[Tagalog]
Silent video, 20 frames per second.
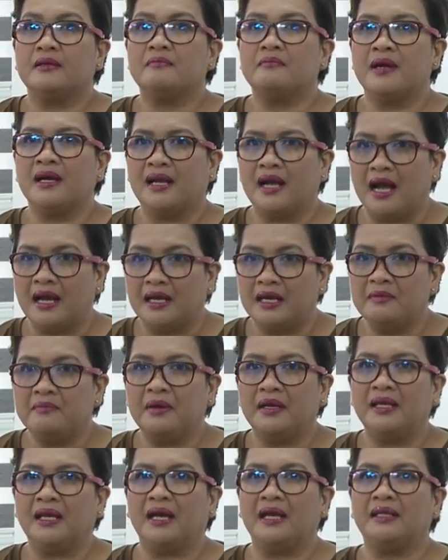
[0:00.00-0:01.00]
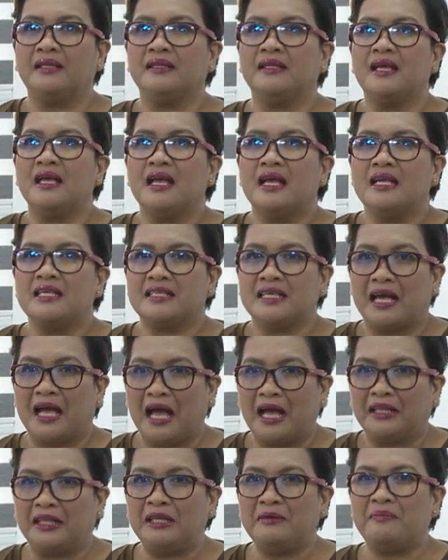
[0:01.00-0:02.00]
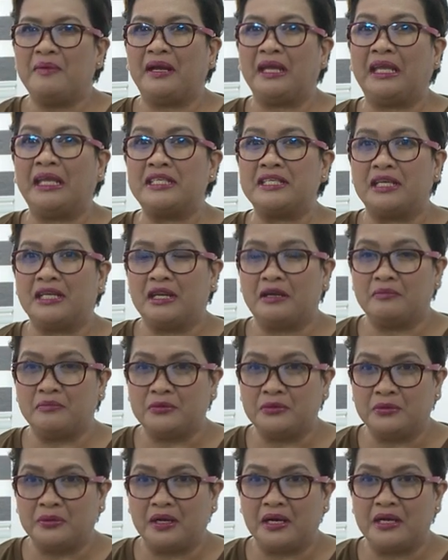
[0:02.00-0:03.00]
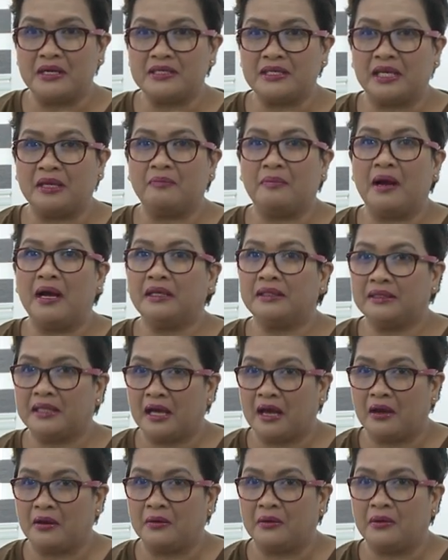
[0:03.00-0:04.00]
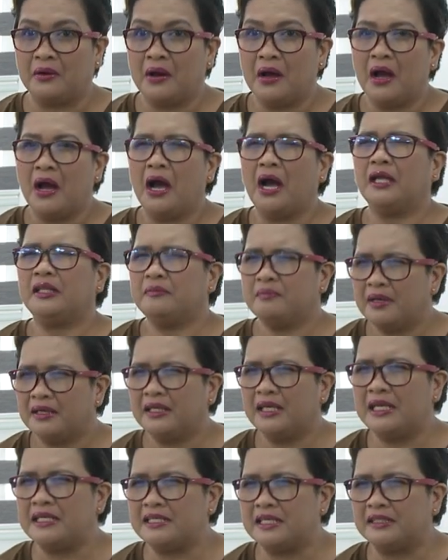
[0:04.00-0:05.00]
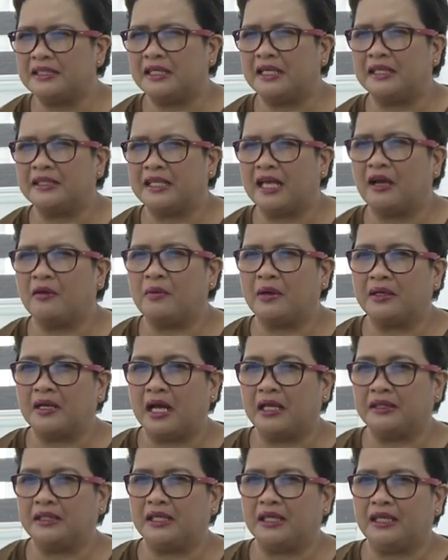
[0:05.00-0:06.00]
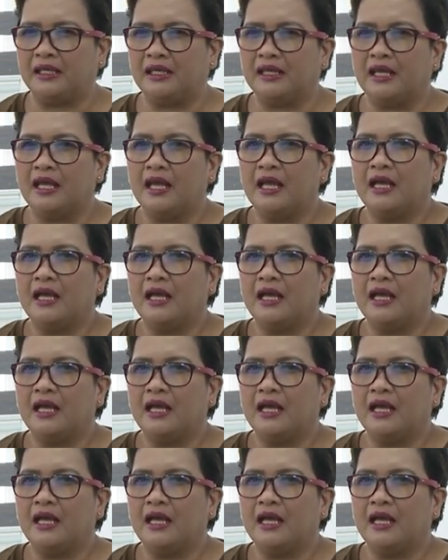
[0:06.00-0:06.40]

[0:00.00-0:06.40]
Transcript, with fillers: magagabayan sa ating pakikisalamuha sa ibang tao at maging sa tinatawag nating